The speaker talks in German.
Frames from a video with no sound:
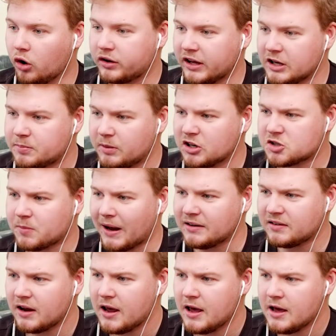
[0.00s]
Okay, ich bin
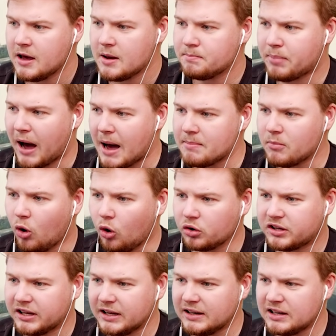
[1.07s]
gespannt. Bam,
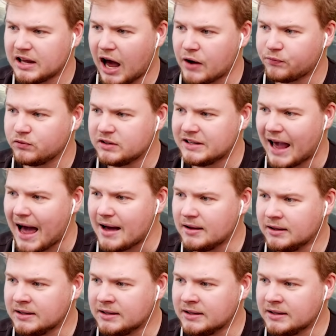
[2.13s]
okay, die Affen, ja,